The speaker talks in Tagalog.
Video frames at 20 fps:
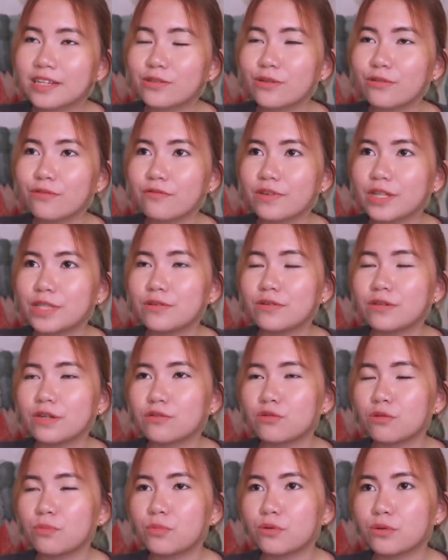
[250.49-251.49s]
itong video
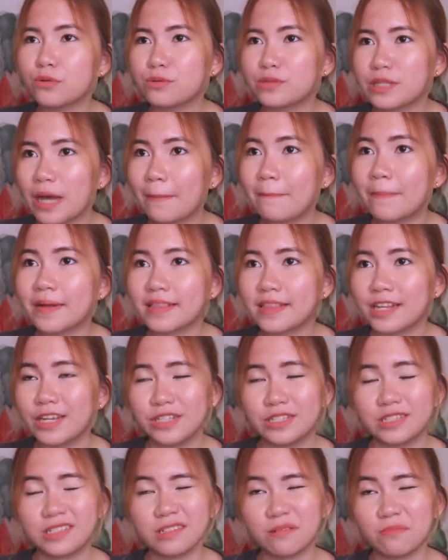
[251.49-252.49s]
na to, puro dapat
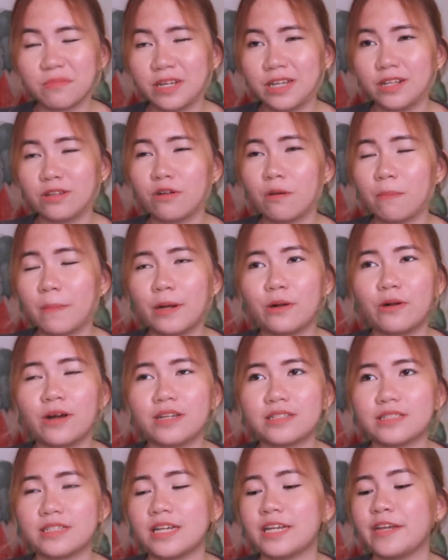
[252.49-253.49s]
lang yung sasabihin ko.
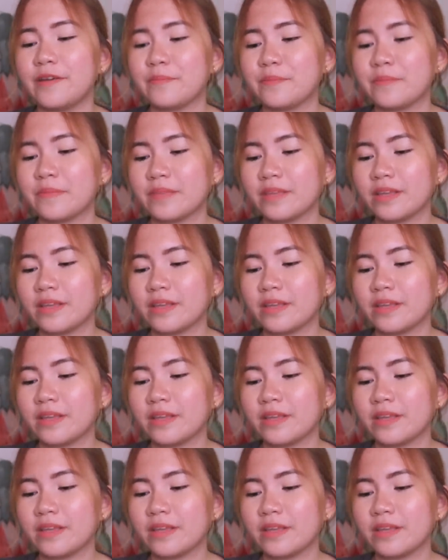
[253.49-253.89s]
Pero kasi,